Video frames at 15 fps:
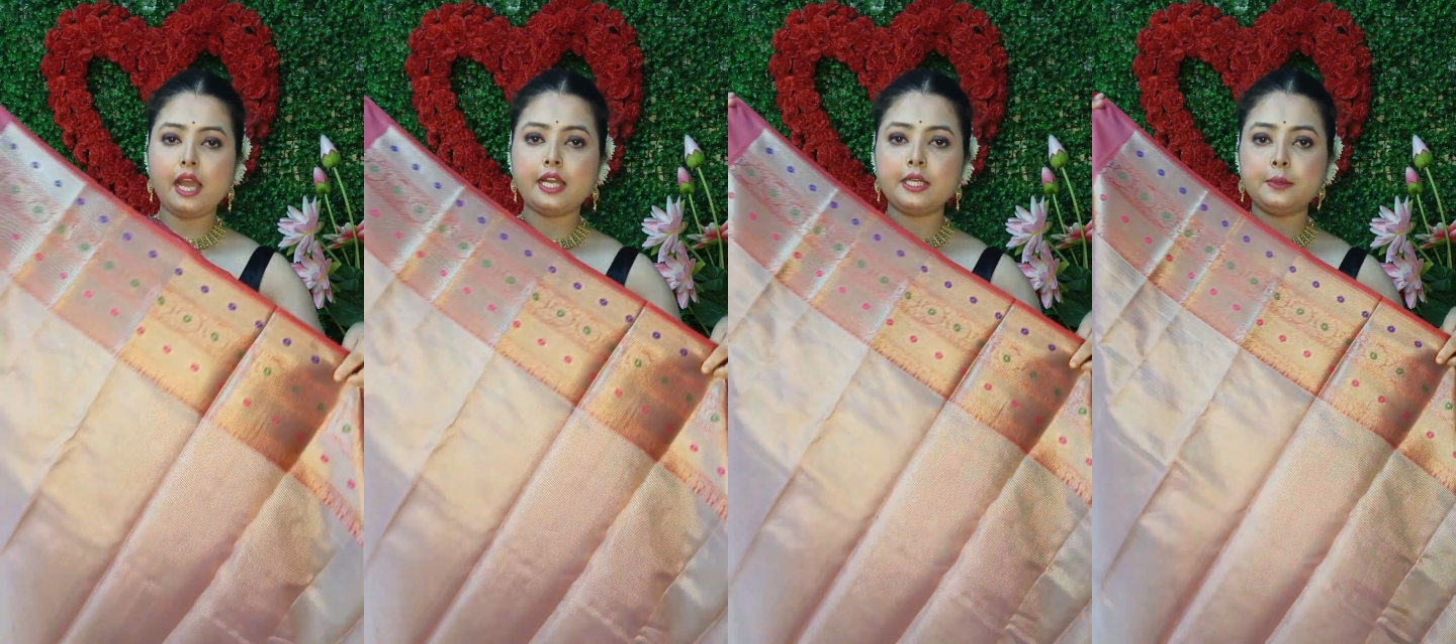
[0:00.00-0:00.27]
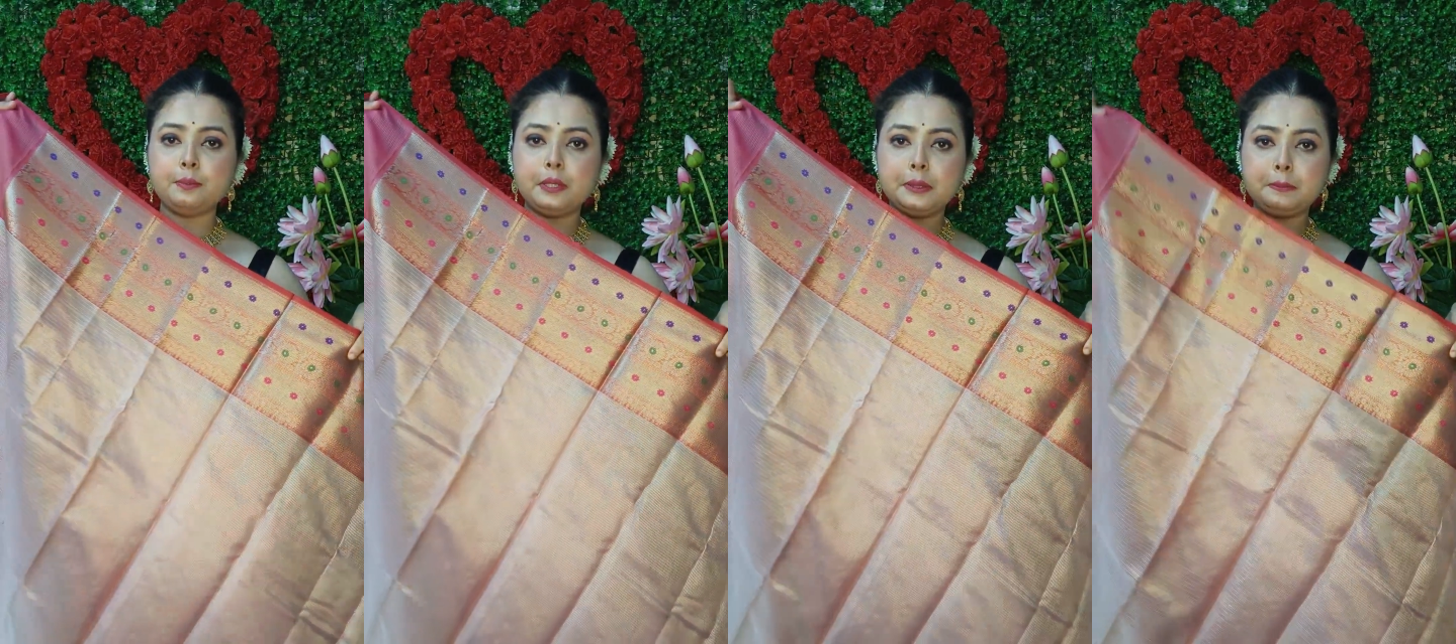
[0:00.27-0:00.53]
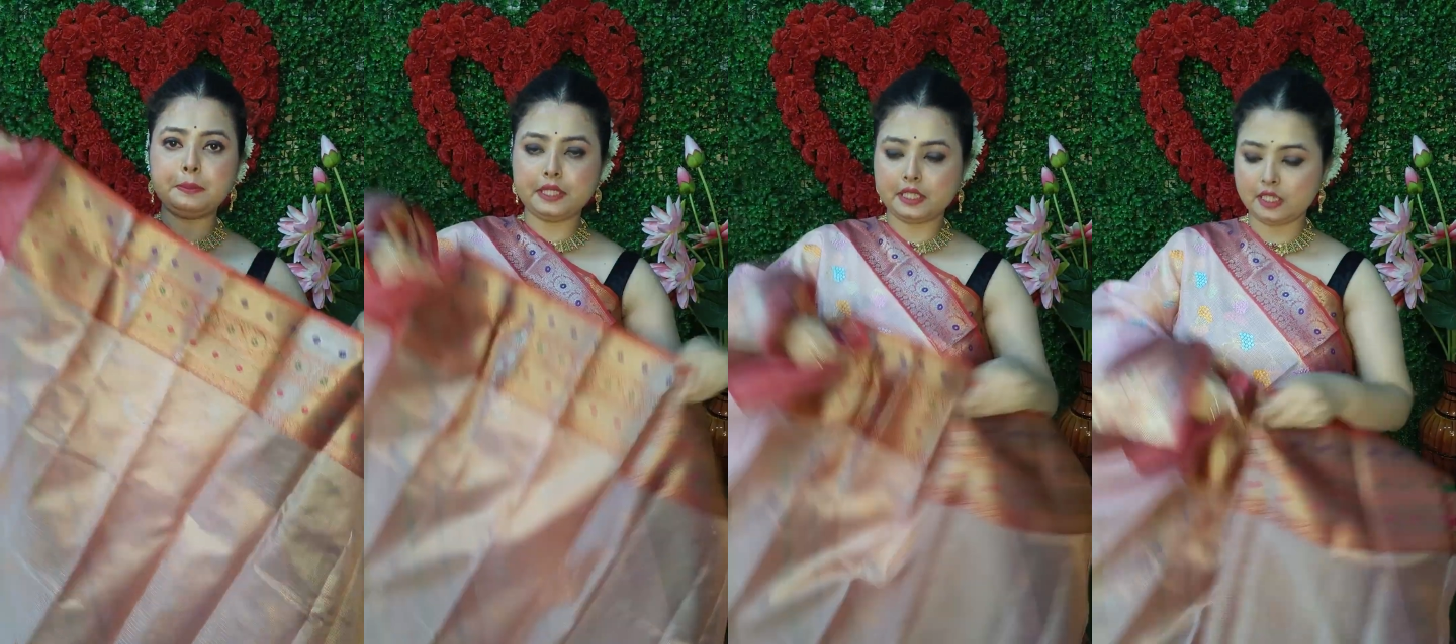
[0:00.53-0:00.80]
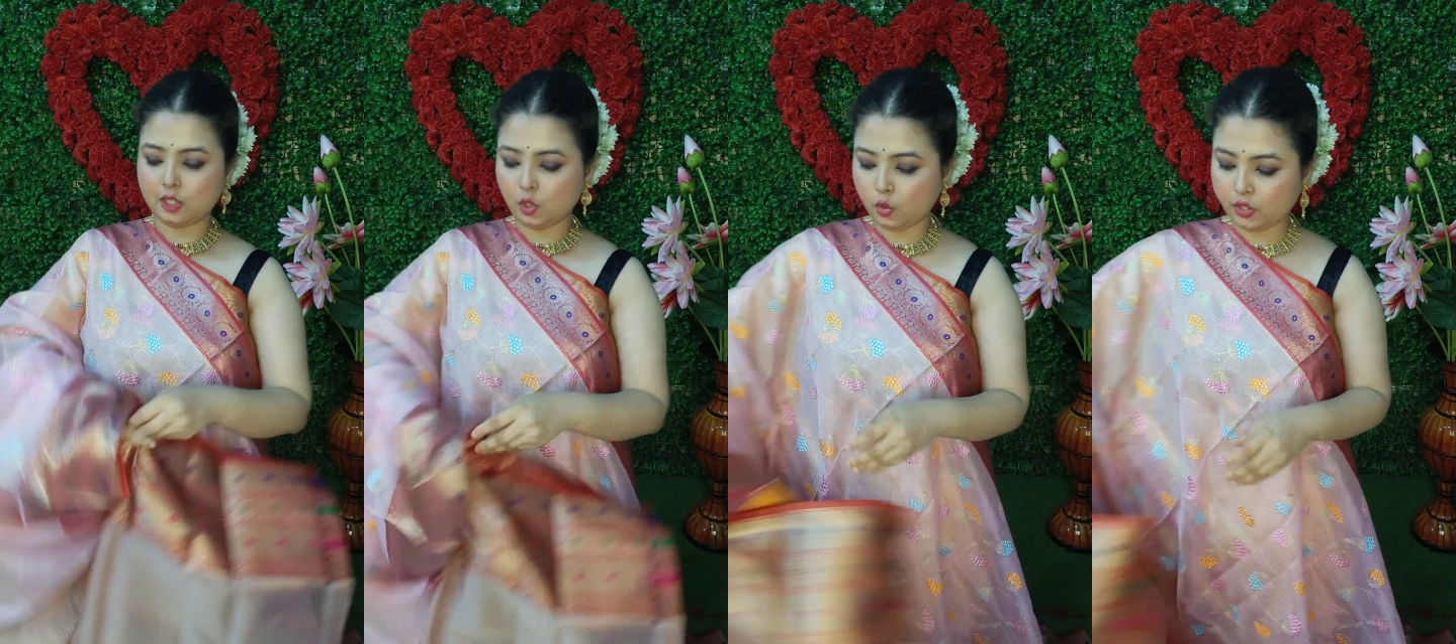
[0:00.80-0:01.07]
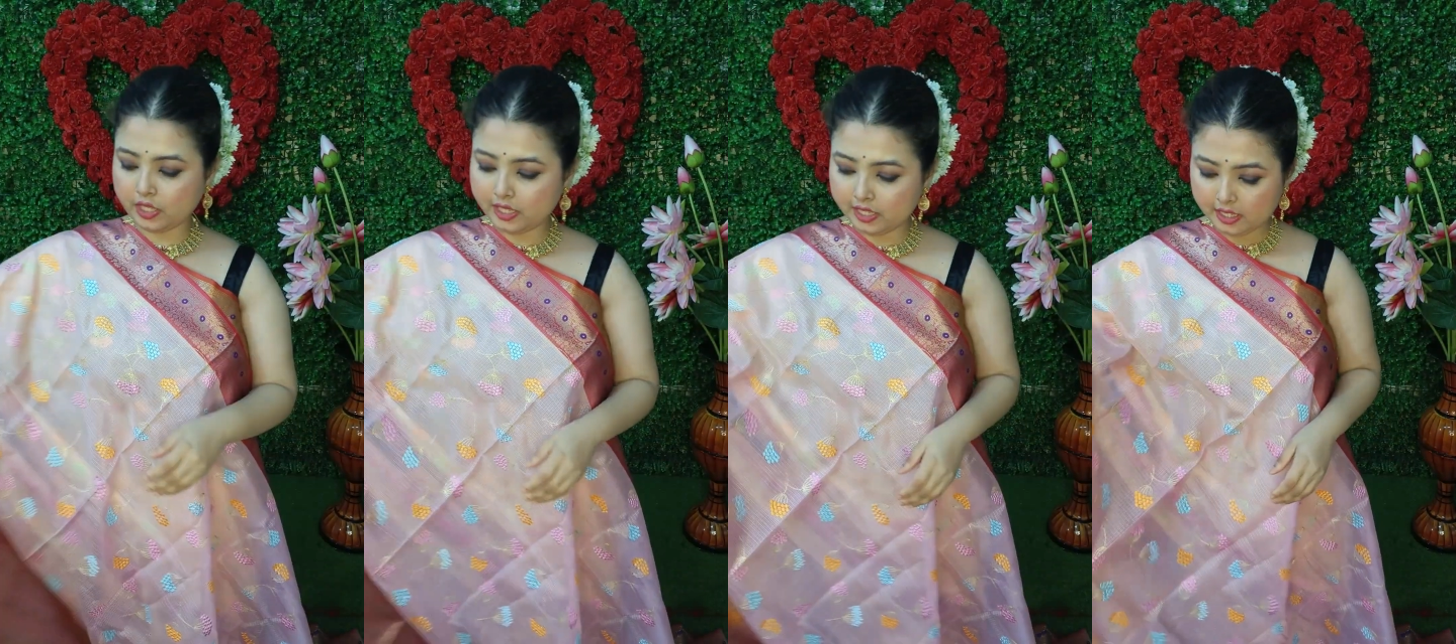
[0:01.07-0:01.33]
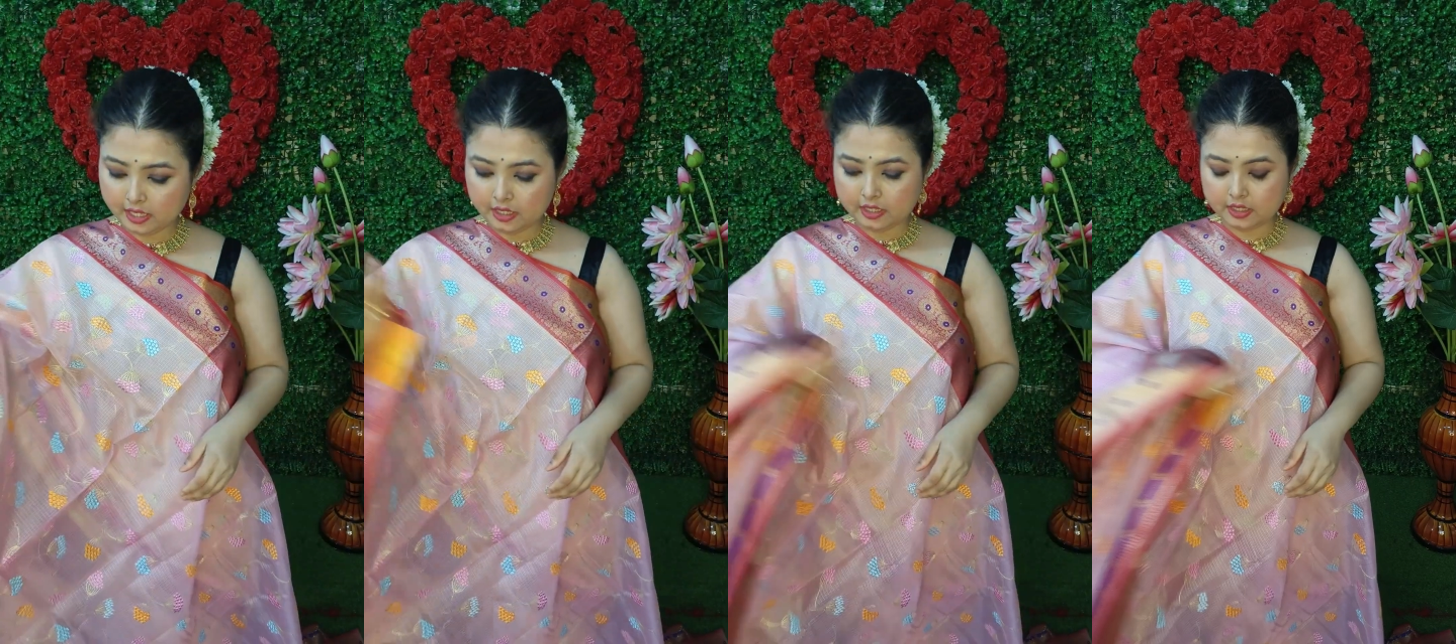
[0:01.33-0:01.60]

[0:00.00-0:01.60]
एंड बीपी ओके